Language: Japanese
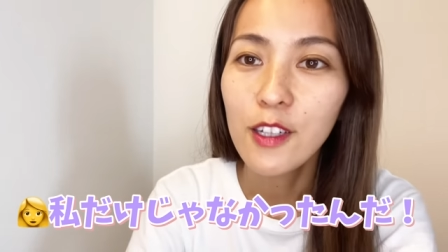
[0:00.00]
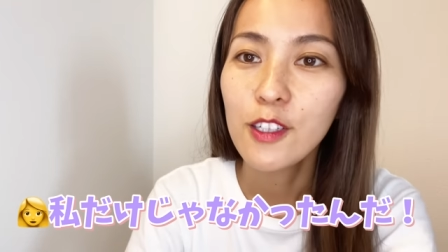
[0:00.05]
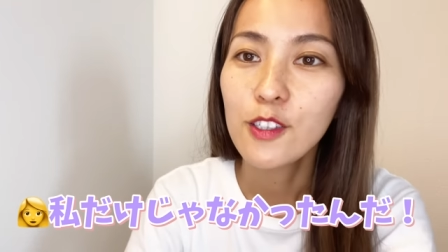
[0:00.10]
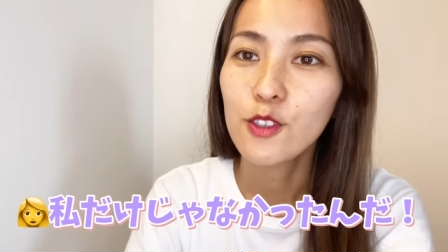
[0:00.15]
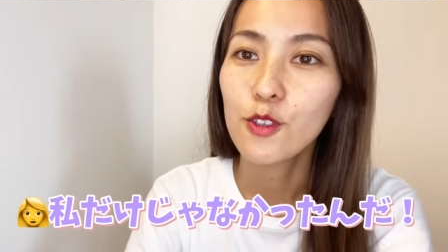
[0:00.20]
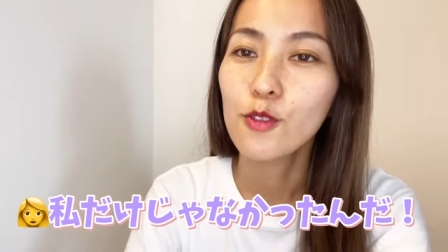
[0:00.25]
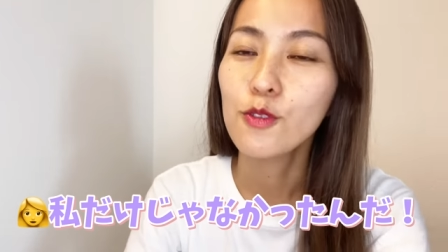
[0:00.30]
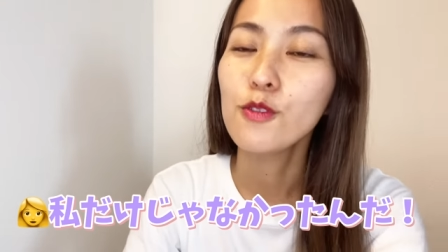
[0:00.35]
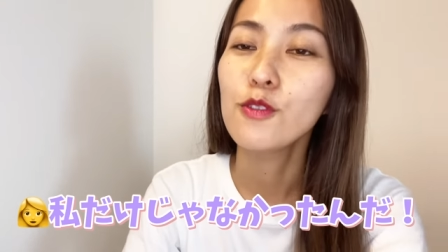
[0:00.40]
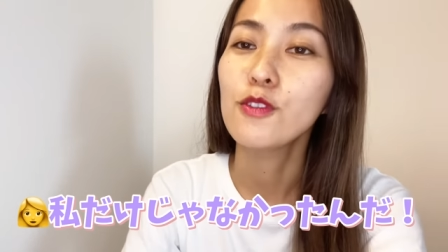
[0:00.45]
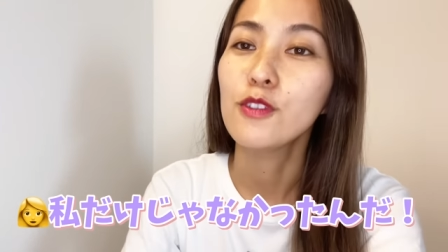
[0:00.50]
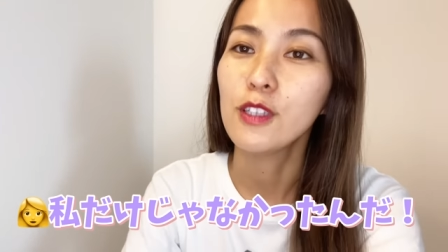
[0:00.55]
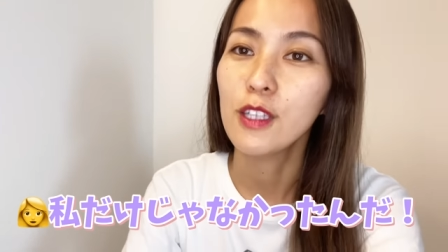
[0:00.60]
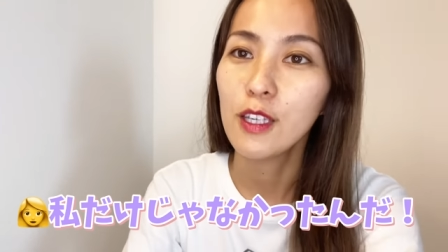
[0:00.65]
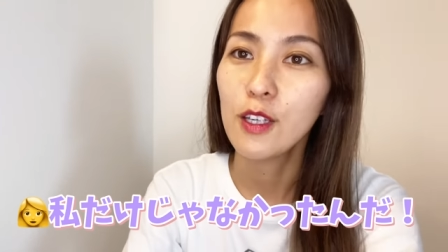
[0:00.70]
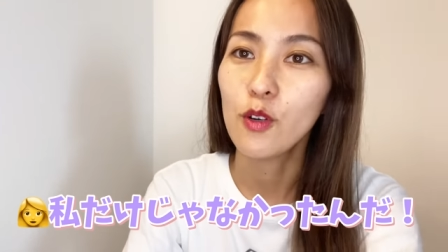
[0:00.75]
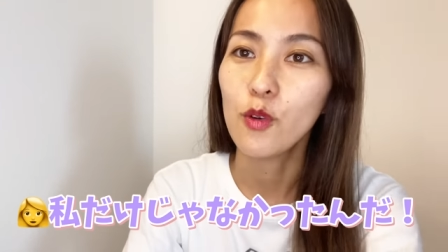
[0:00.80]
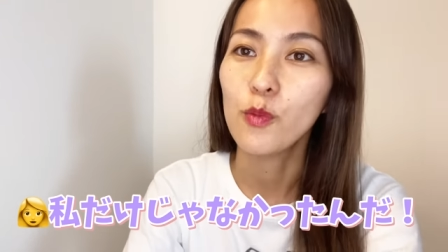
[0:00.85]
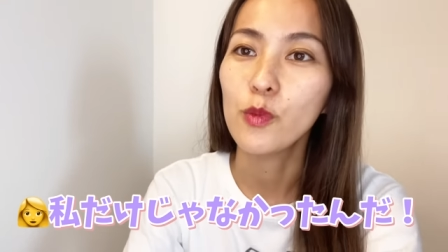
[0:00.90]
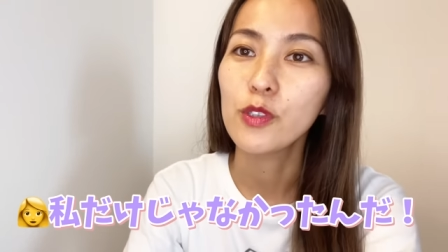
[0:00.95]
そういう風
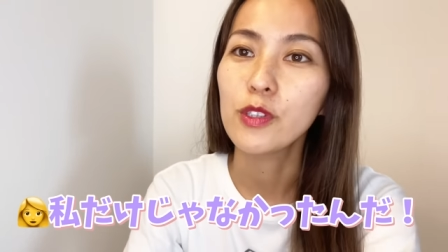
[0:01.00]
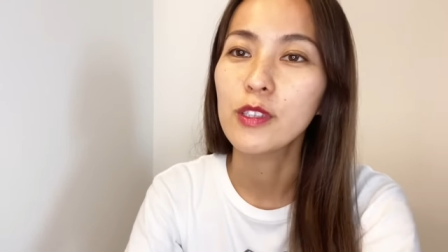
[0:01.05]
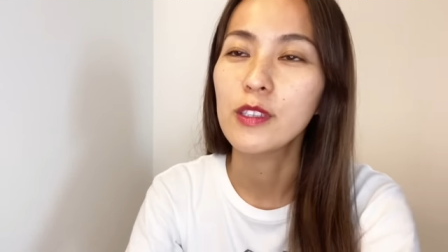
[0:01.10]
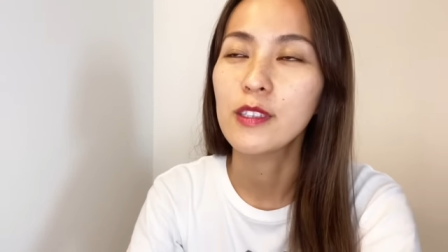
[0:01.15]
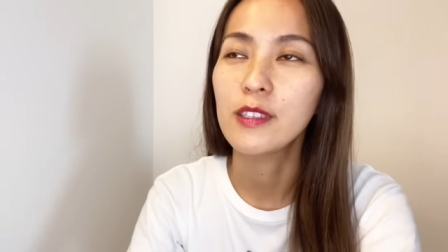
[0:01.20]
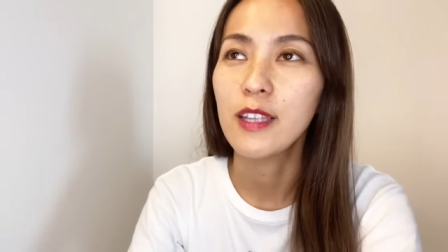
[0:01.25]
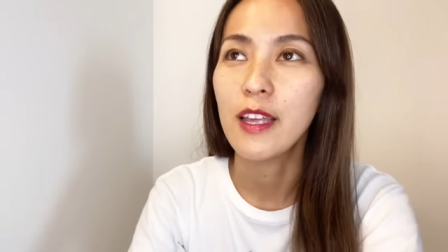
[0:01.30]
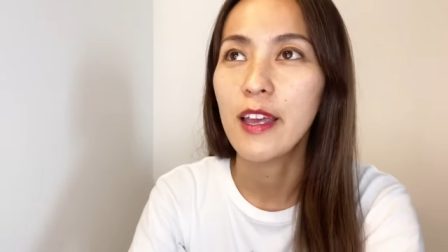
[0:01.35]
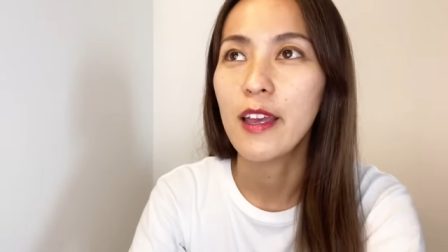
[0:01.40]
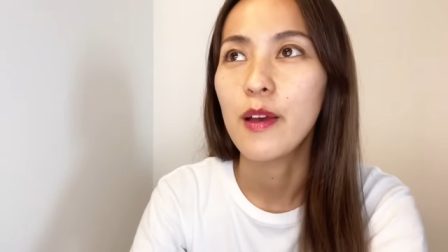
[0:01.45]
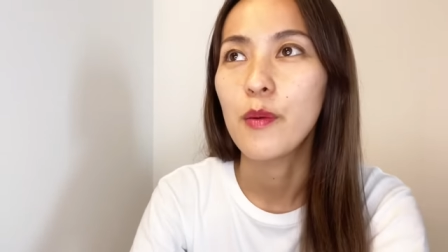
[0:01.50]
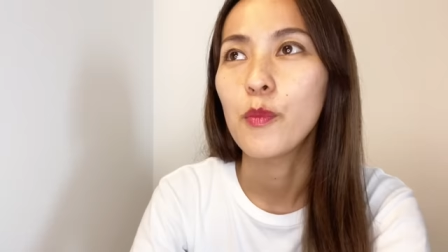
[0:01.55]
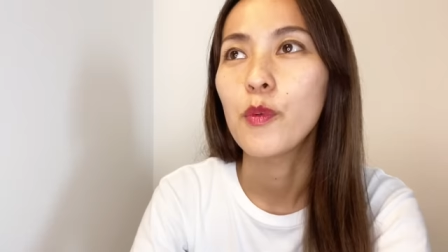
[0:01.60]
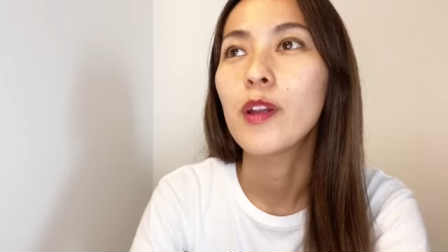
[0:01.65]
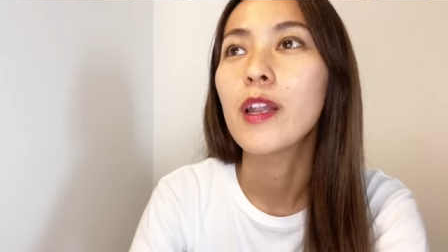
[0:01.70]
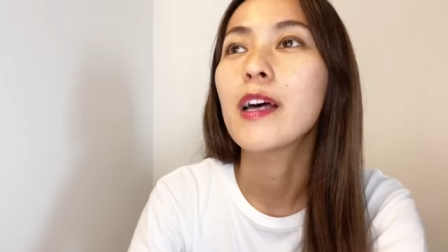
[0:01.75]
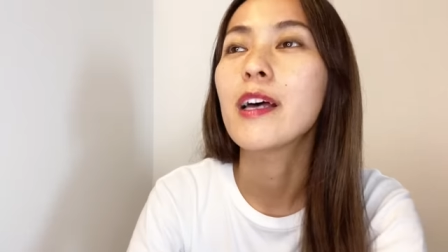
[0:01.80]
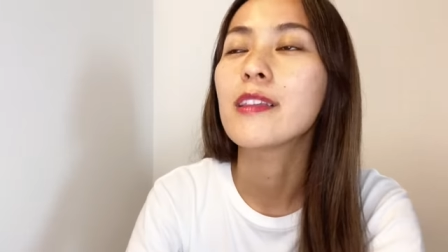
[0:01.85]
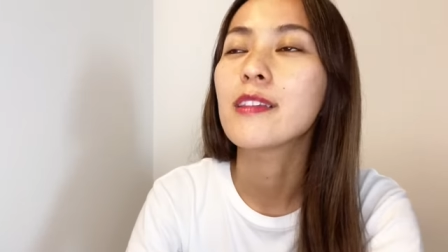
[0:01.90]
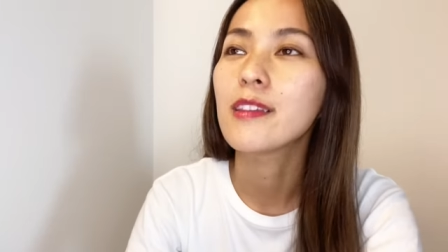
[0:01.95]
に思っても
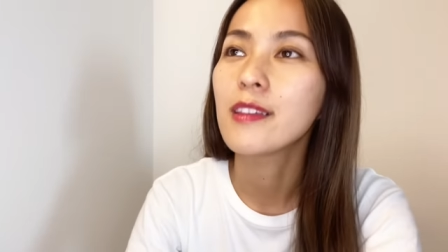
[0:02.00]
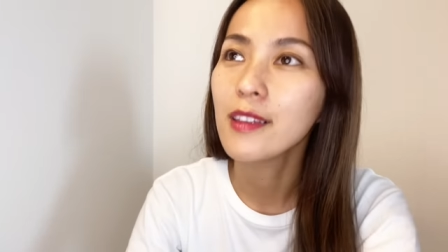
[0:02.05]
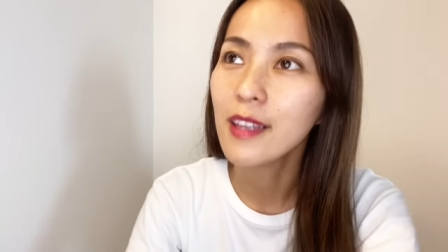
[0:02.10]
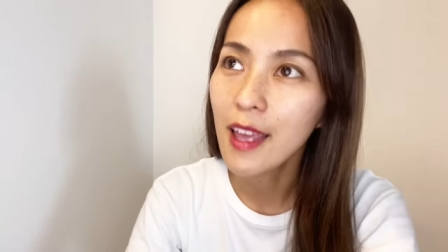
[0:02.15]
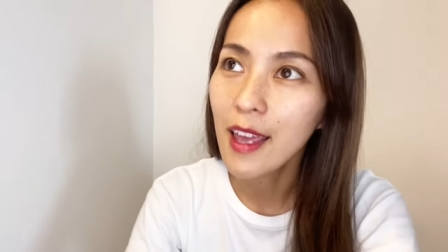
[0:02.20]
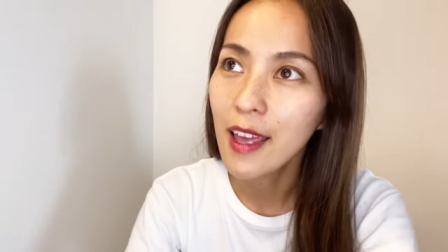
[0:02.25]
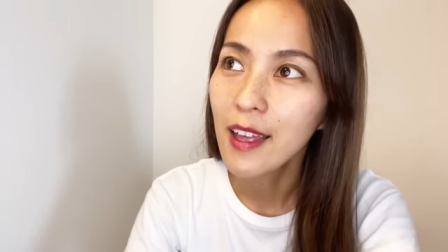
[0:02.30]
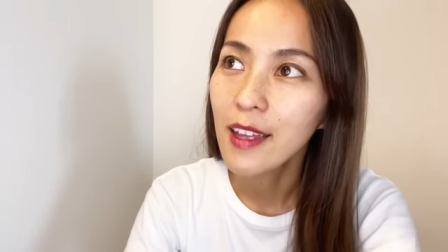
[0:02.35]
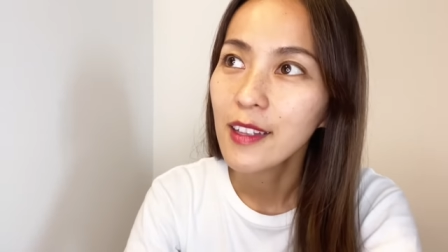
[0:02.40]
らって、